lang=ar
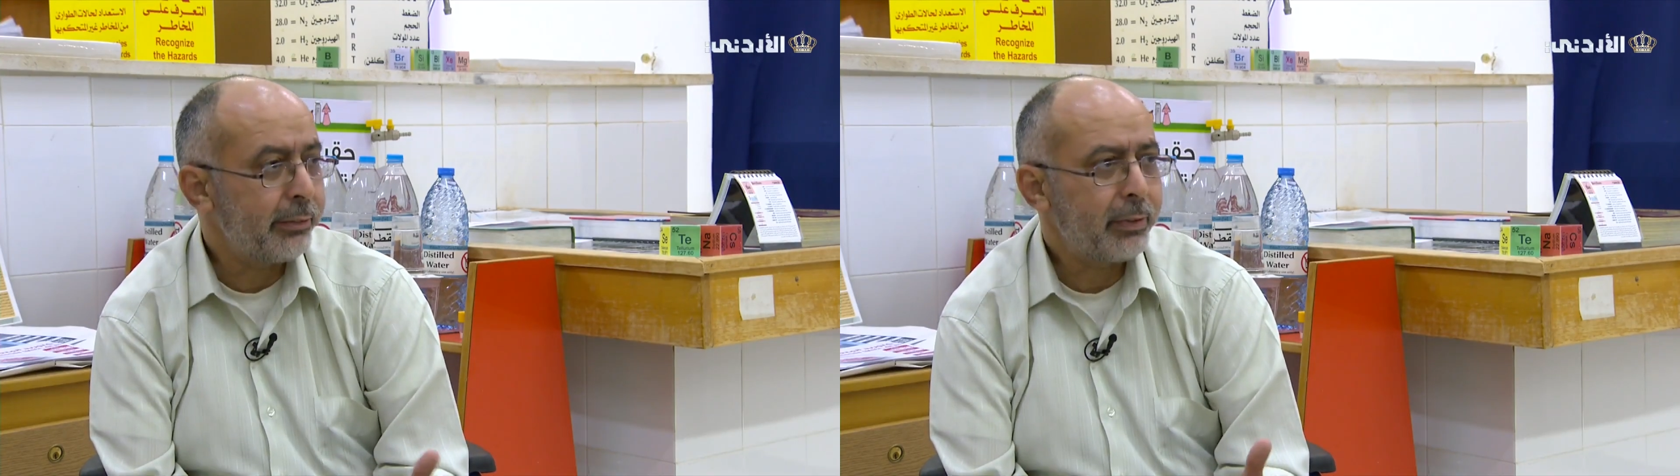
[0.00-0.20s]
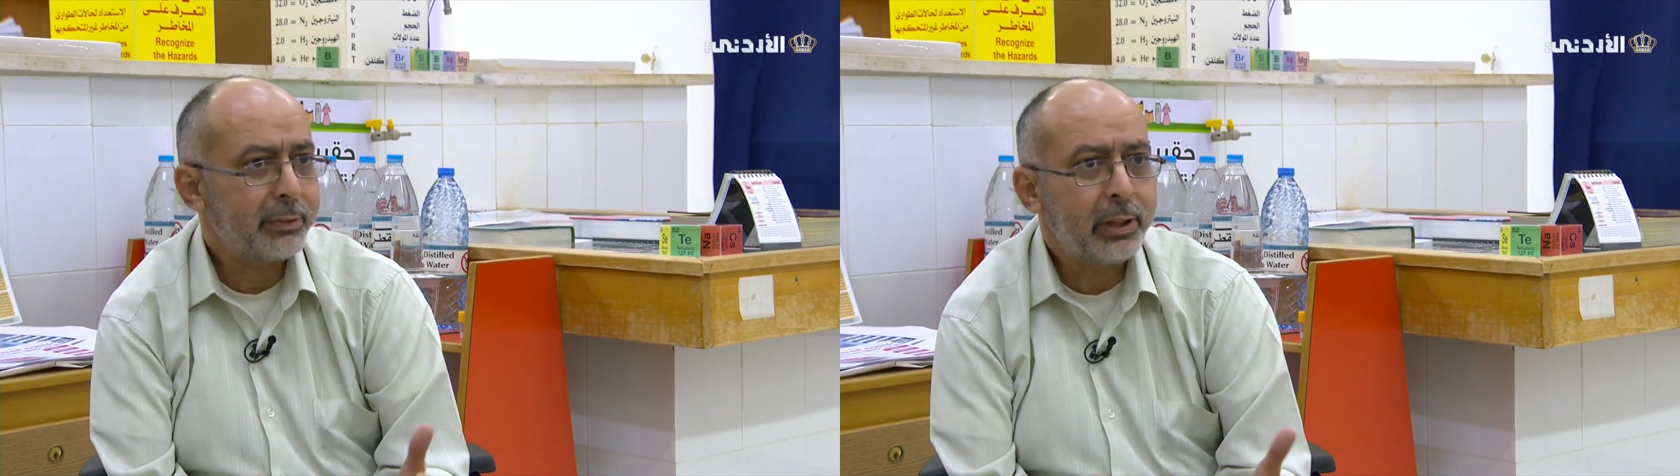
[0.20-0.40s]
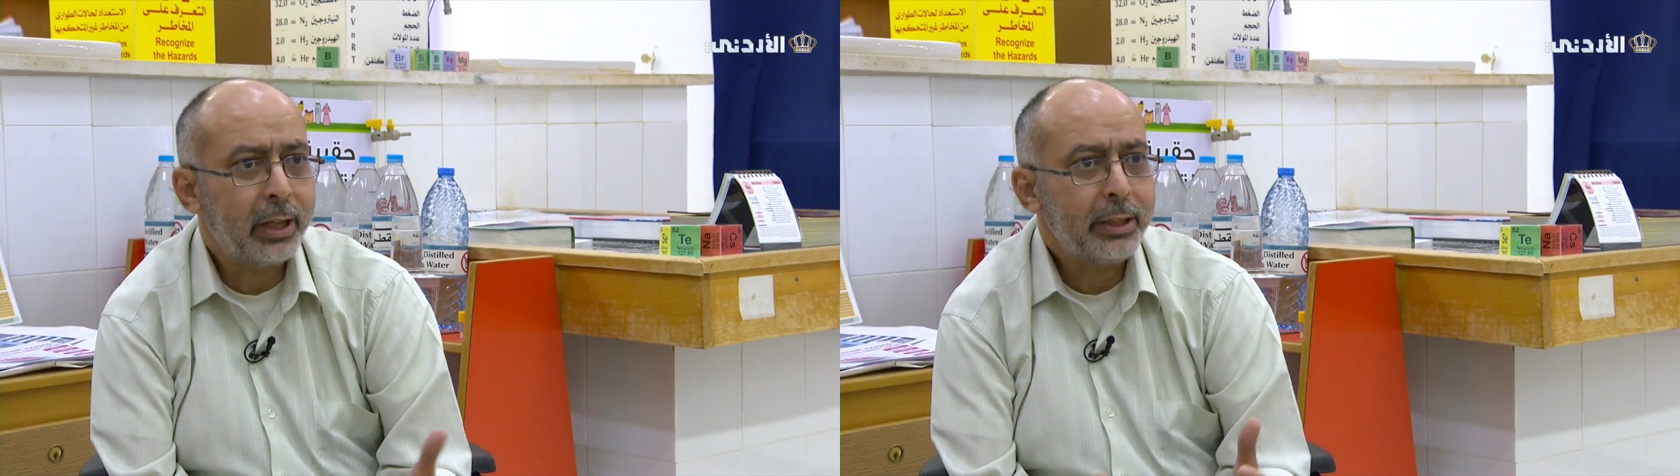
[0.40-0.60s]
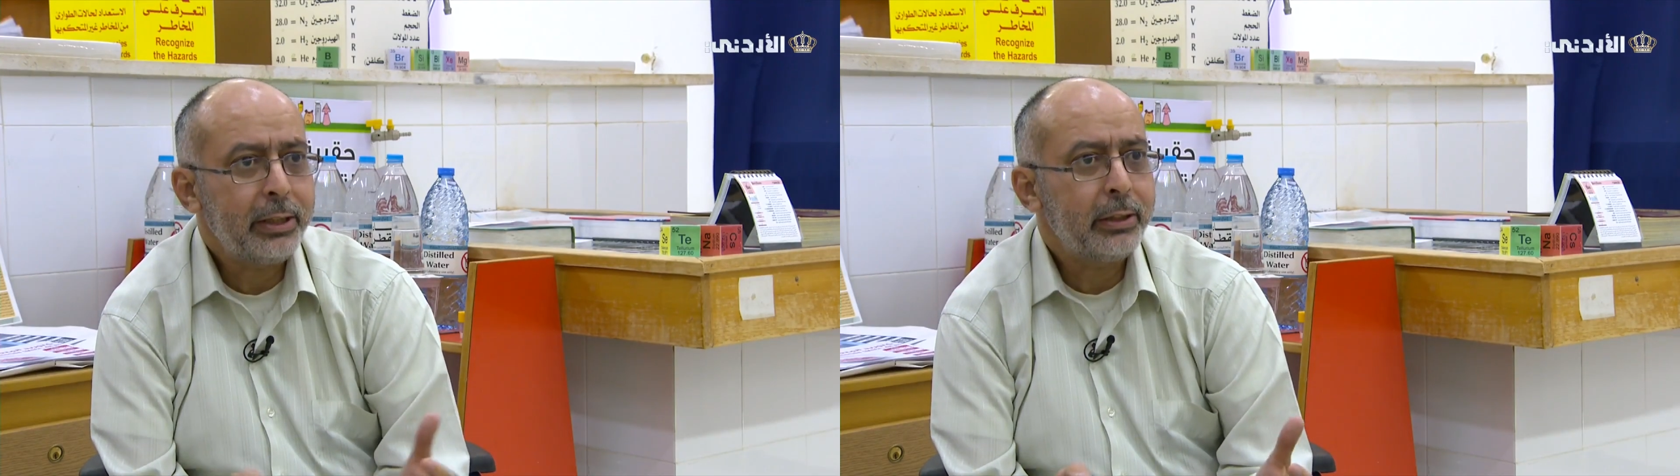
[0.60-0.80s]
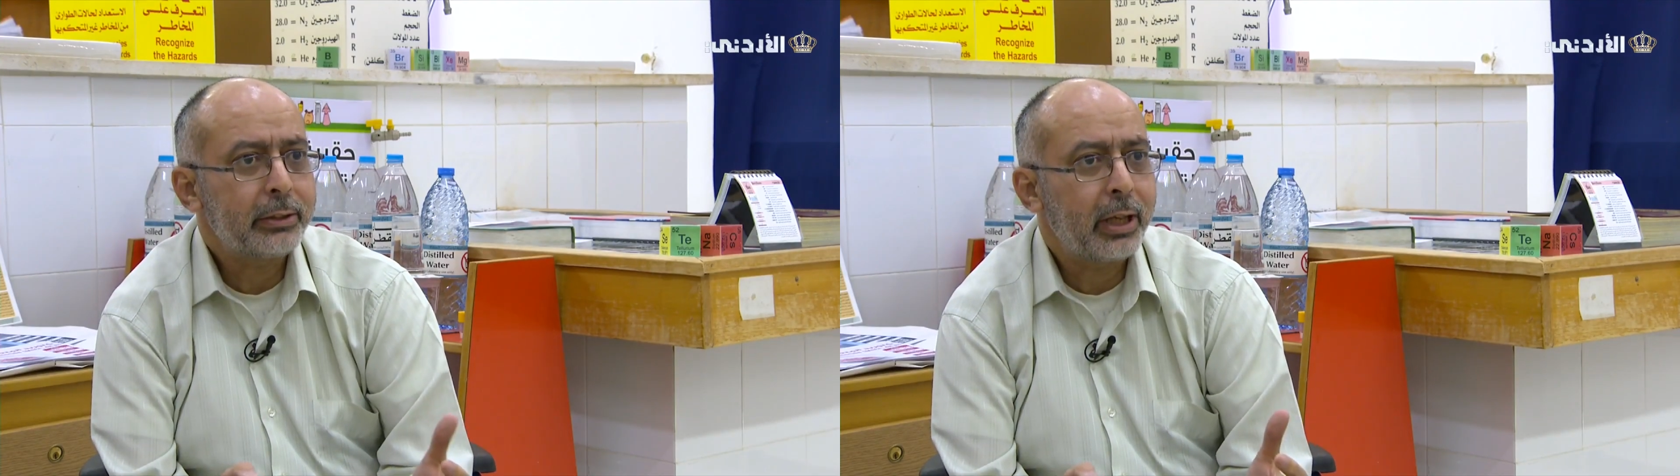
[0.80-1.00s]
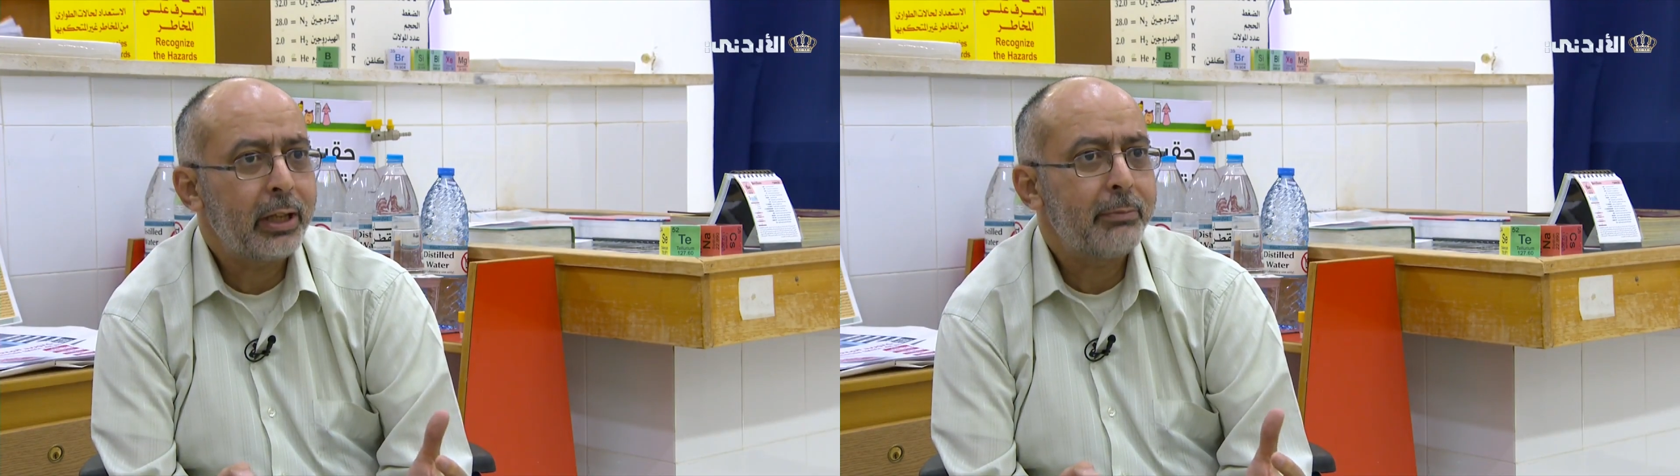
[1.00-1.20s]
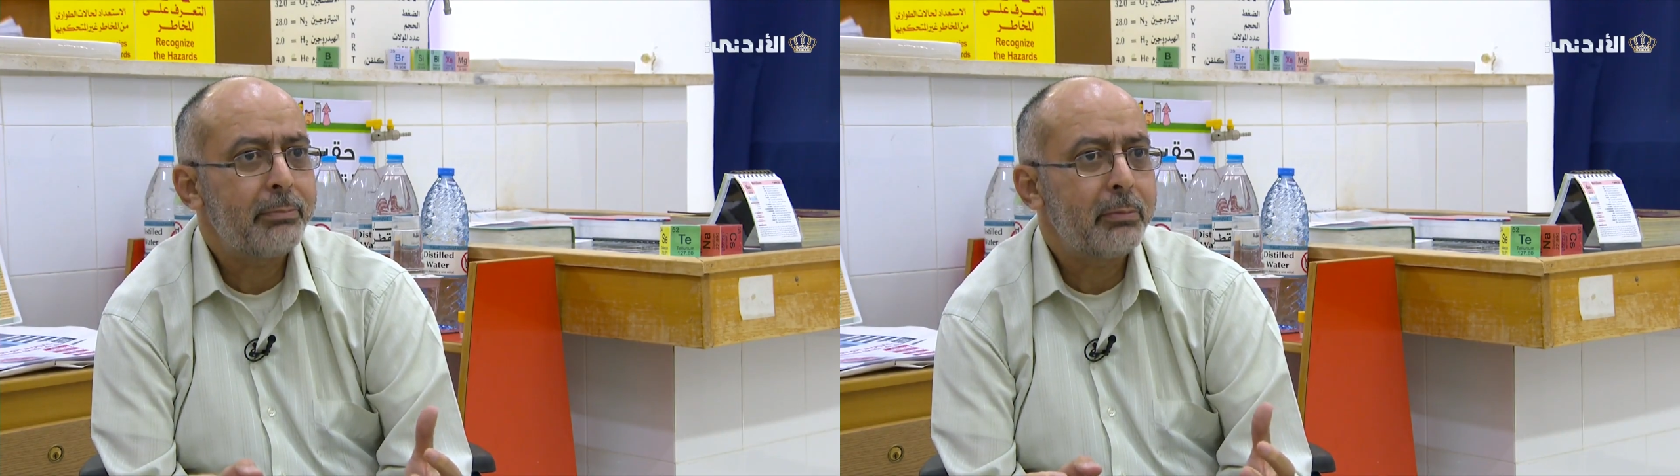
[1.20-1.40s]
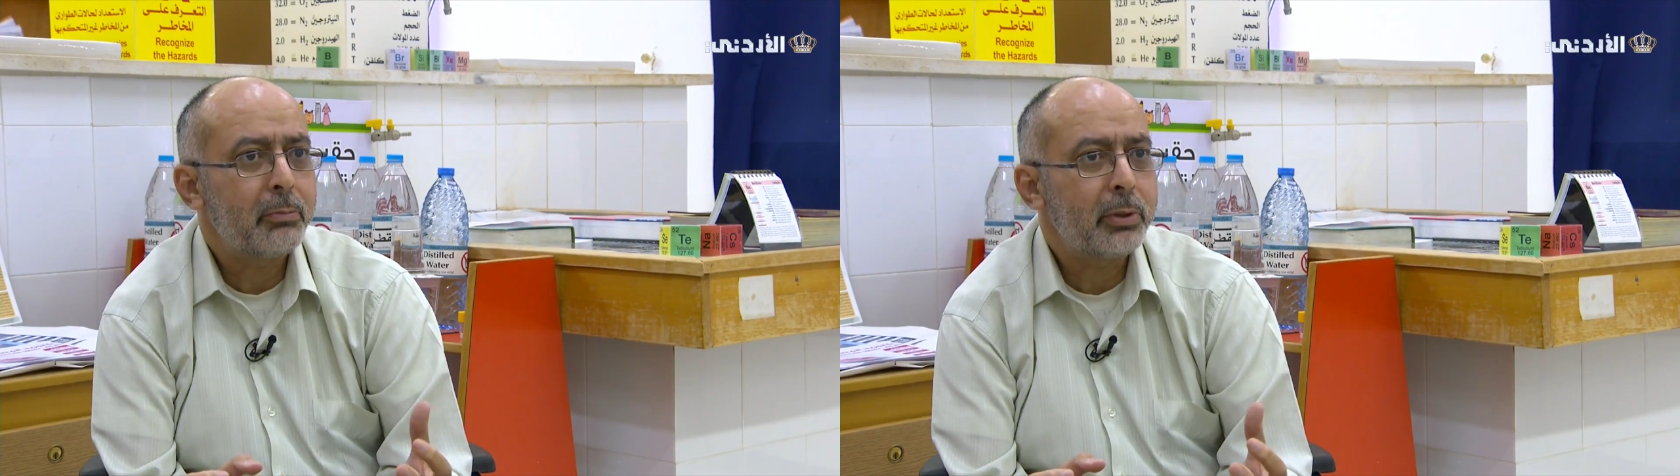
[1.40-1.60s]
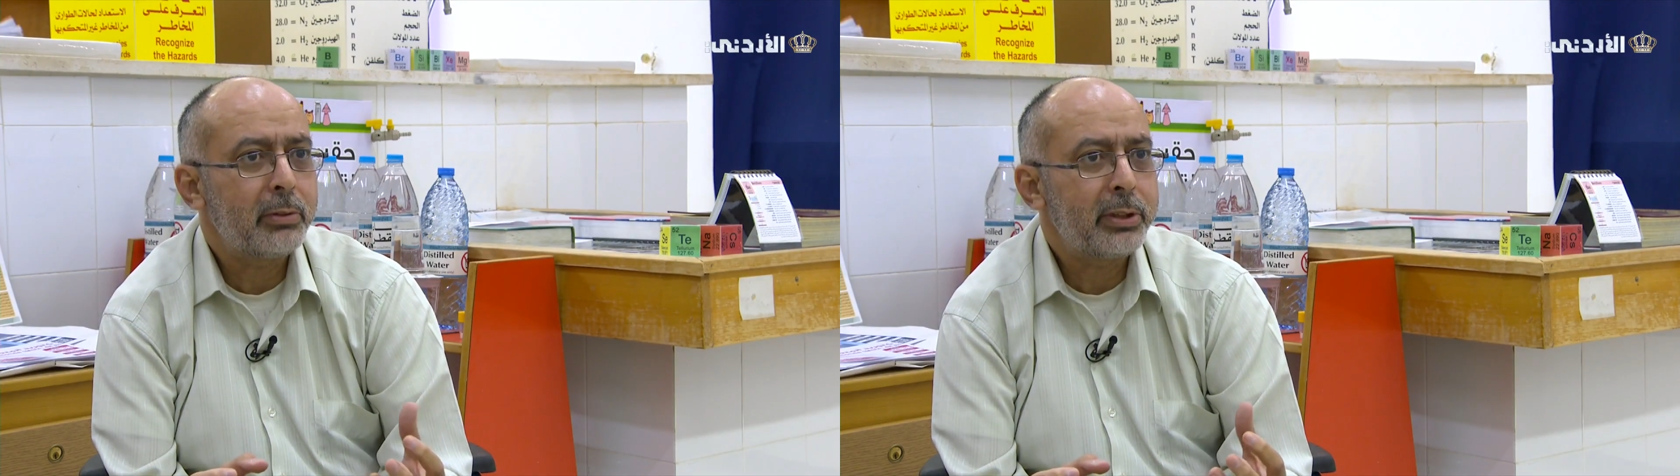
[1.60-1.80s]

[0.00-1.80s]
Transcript: فتلاقيه الطالب